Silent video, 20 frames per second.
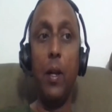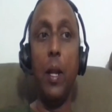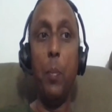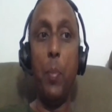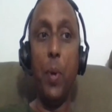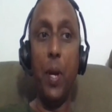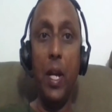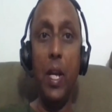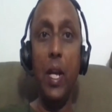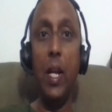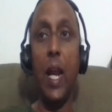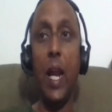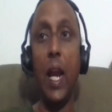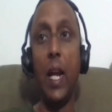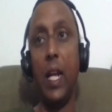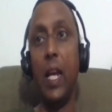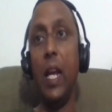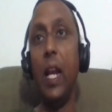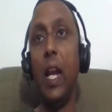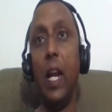టెంపరీ
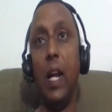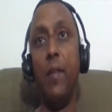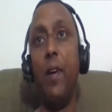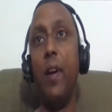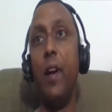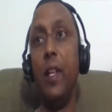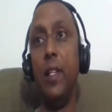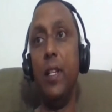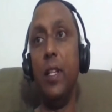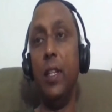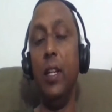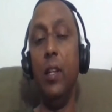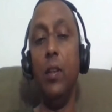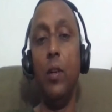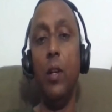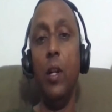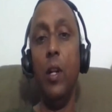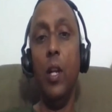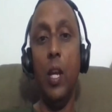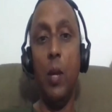టాక్టికల్ అడ్వాంటేజ్ అయితే
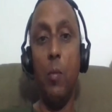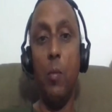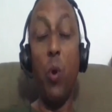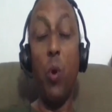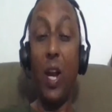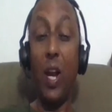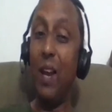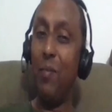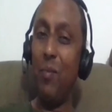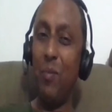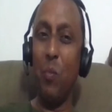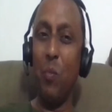ఈ మొరల్